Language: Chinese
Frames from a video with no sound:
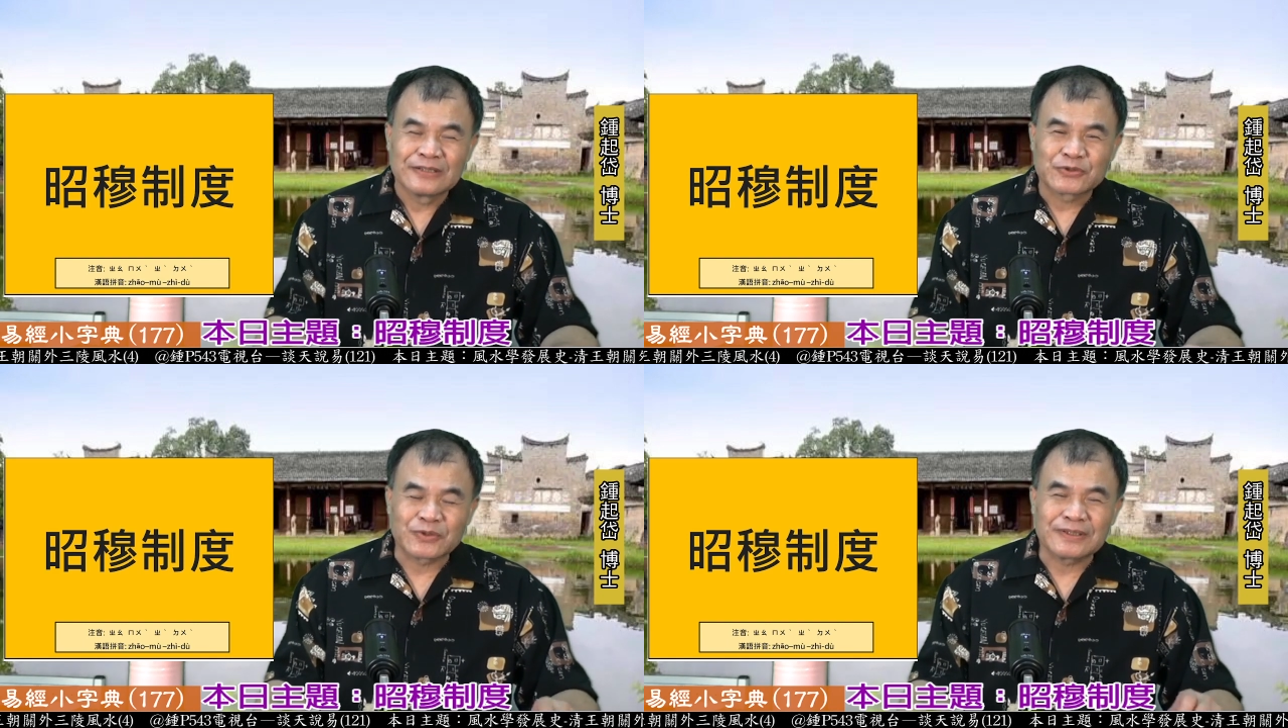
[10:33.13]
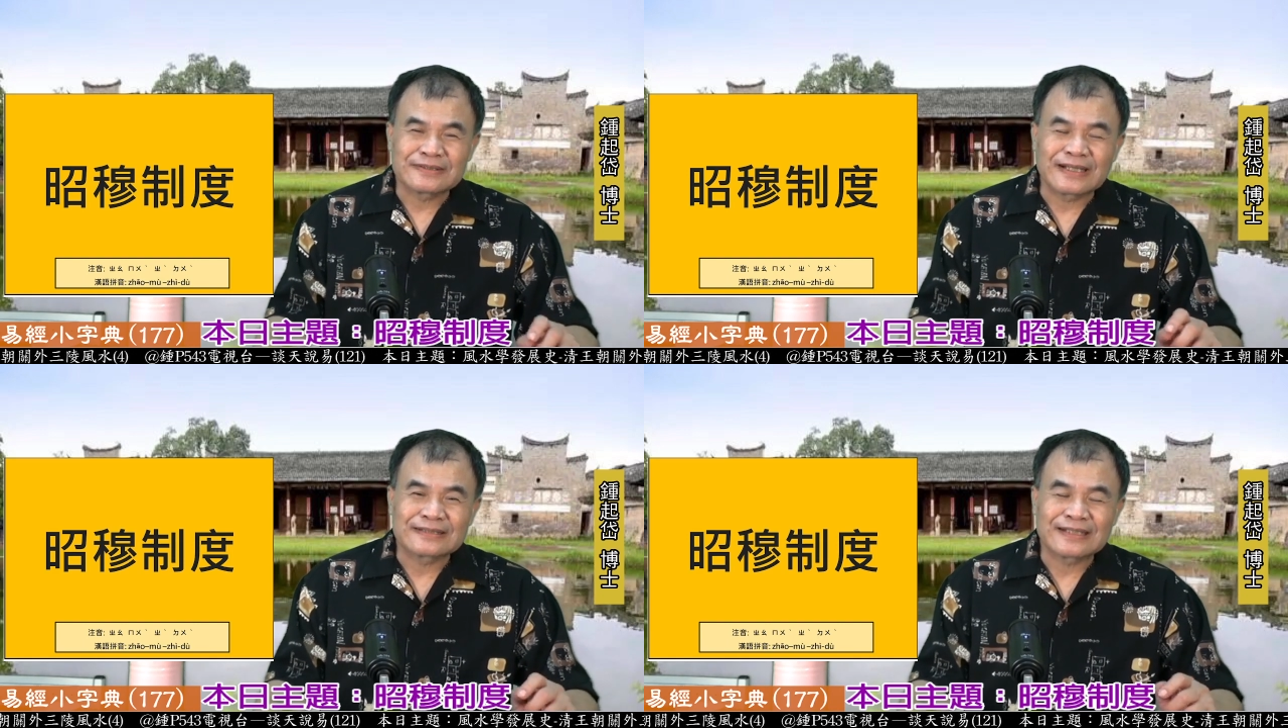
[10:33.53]
所以
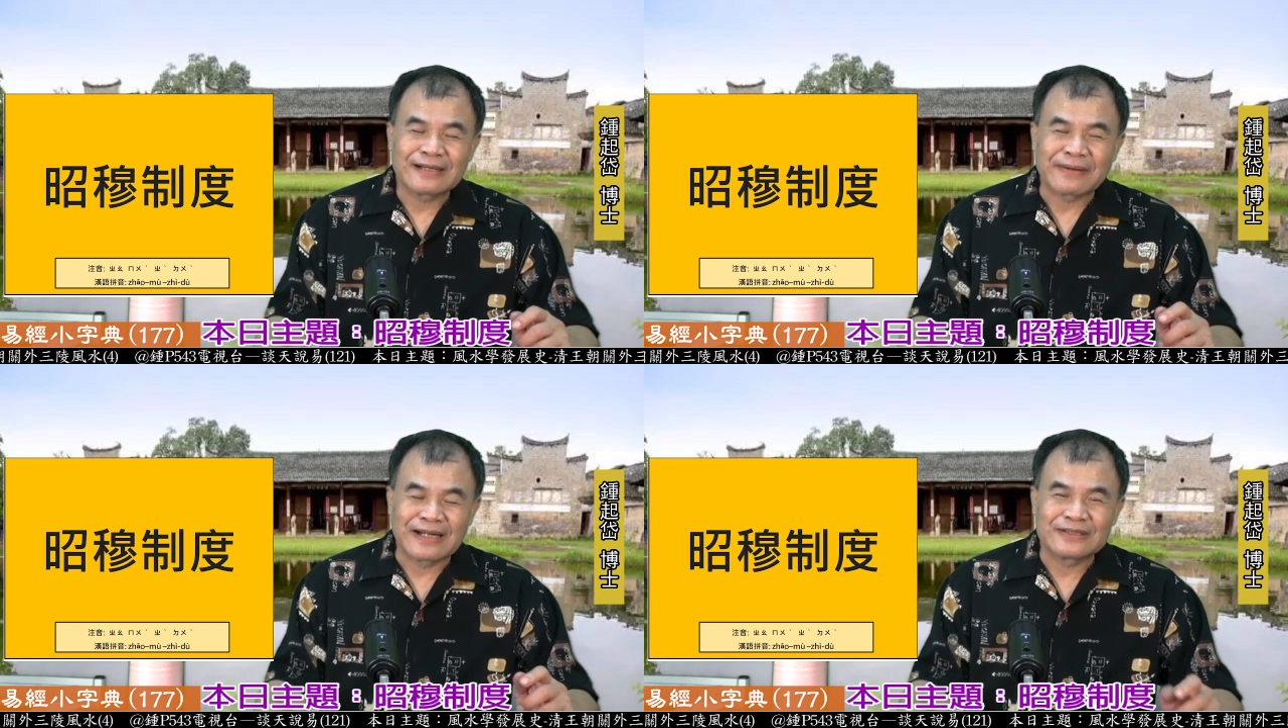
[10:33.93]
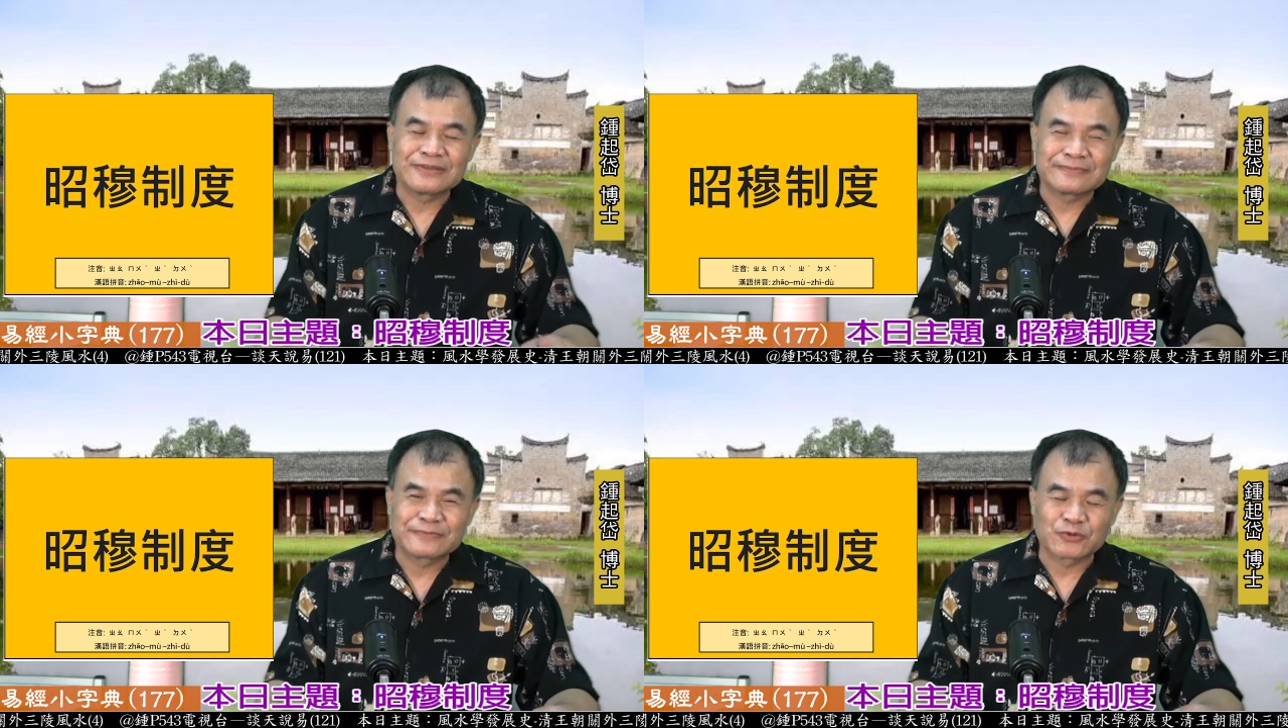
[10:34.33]
当他排
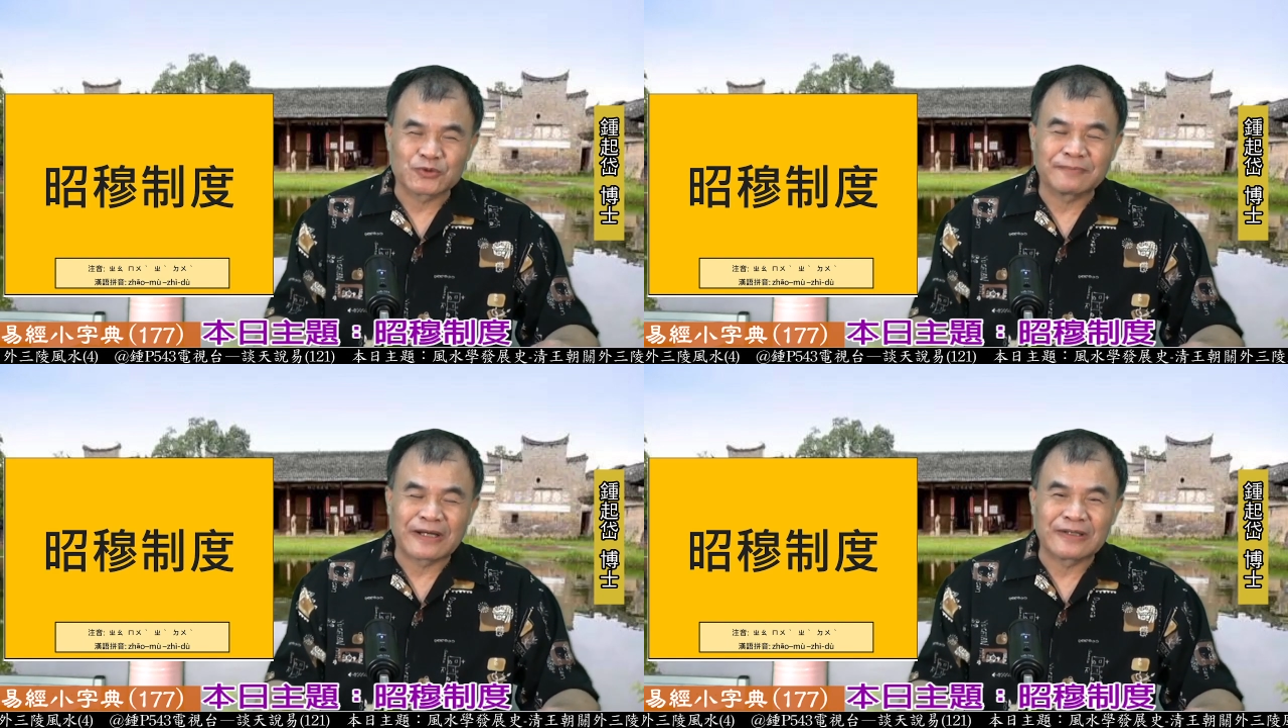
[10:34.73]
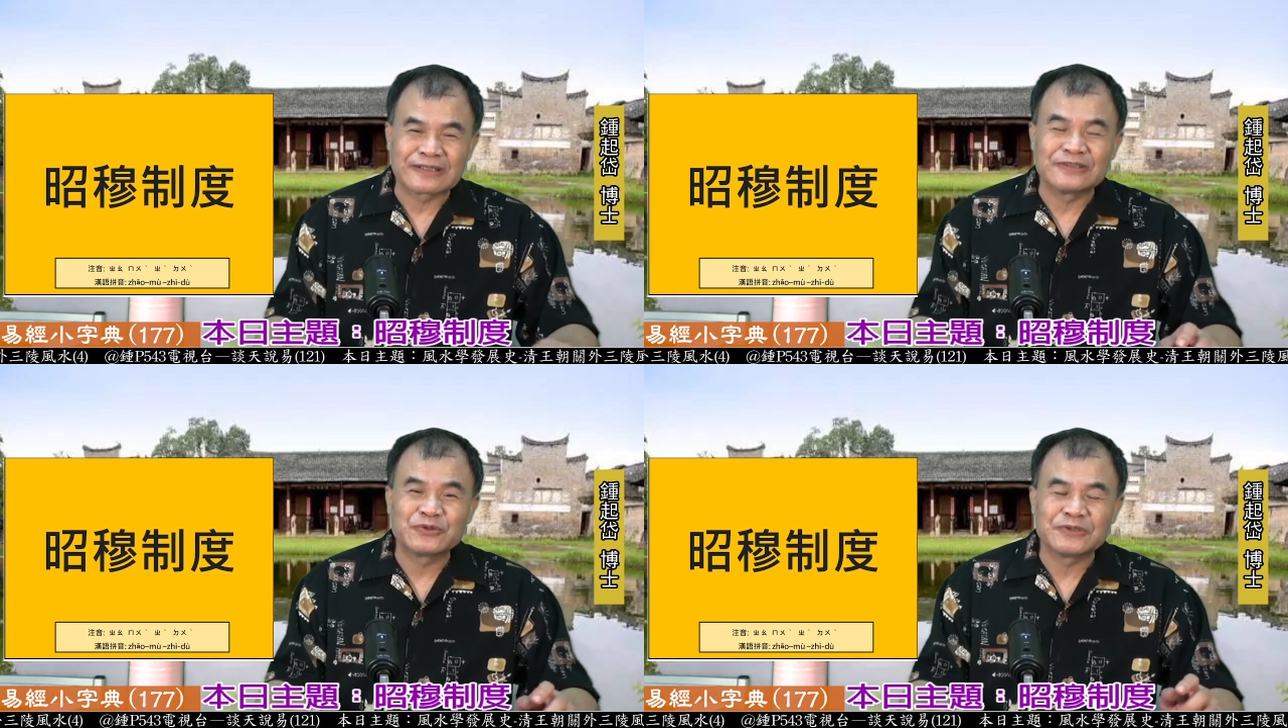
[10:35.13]
在祖宗排位，
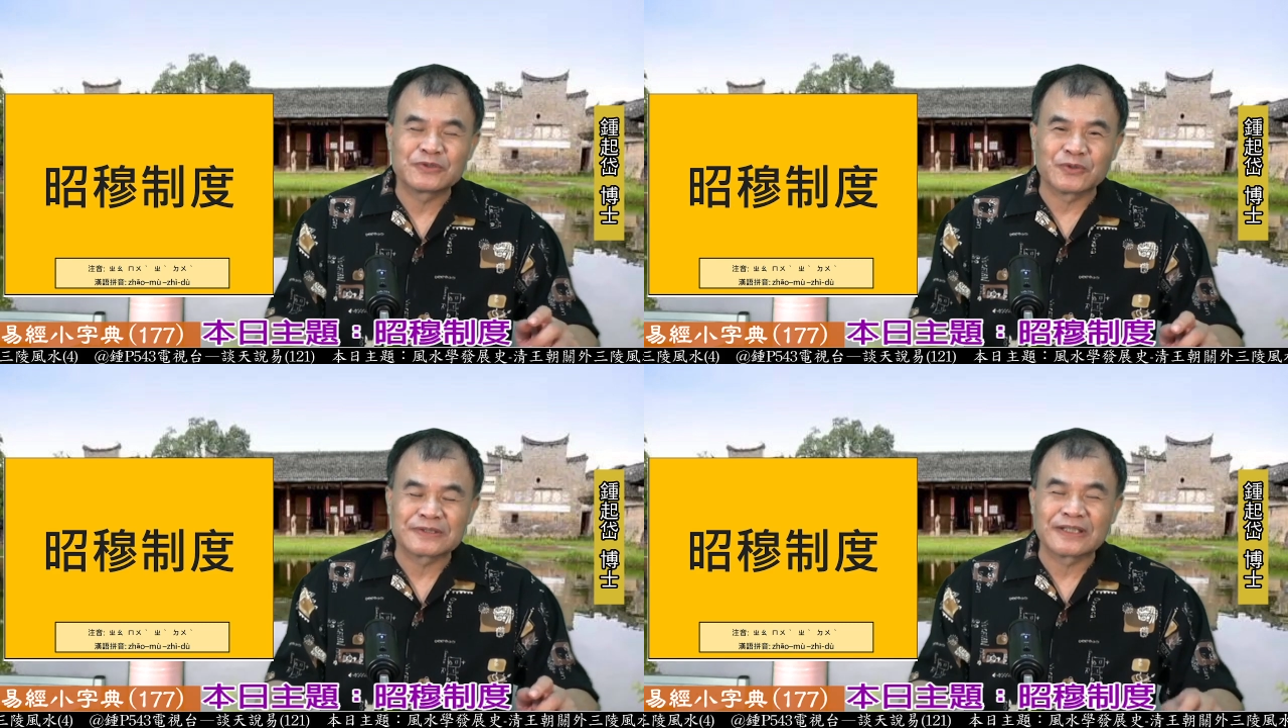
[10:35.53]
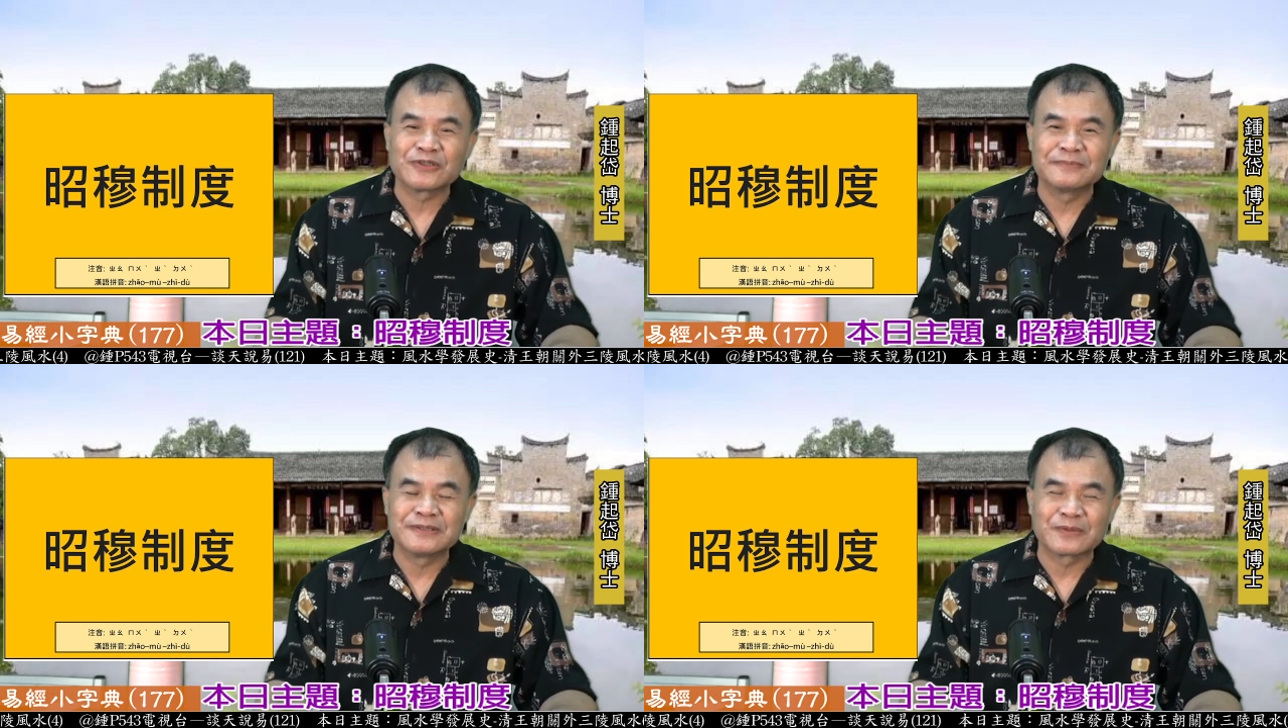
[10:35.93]
根据左昭
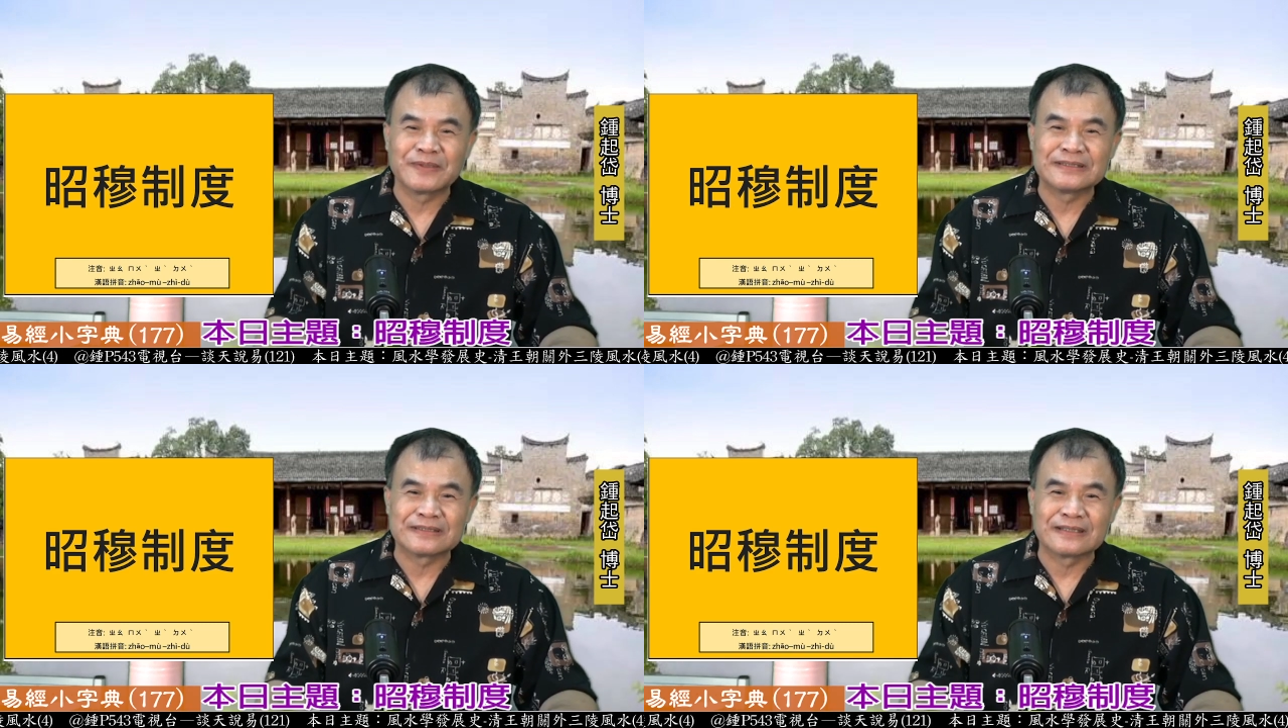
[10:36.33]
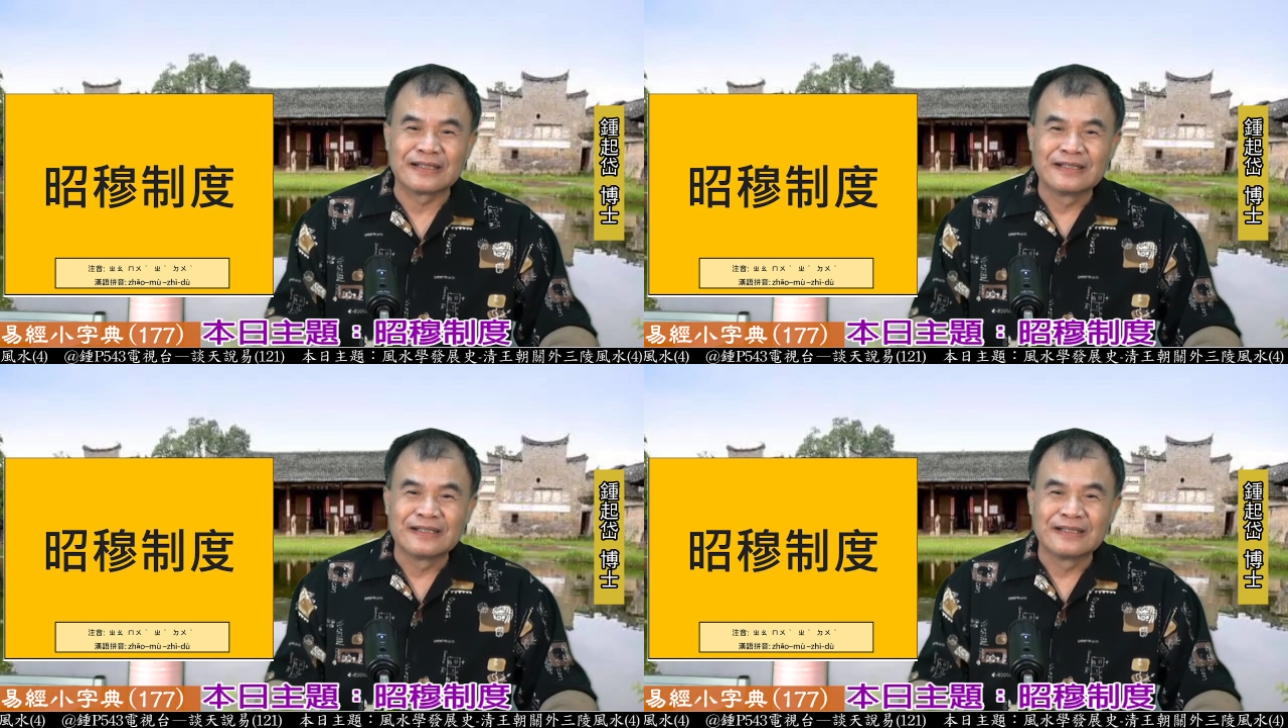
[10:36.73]
右穆的规则，